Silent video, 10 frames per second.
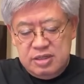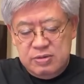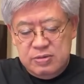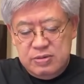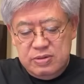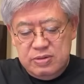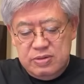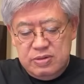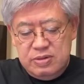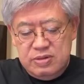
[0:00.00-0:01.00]
あの、
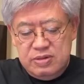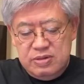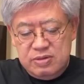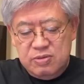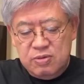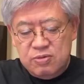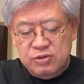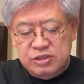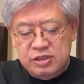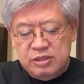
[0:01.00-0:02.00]
高校
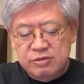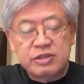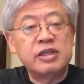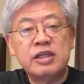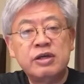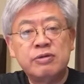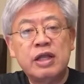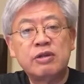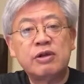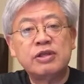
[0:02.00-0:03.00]
1年の青
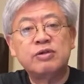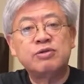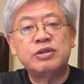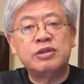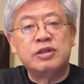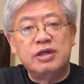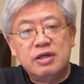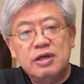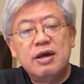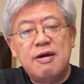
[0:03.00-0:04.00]
年を何とかしてほしい。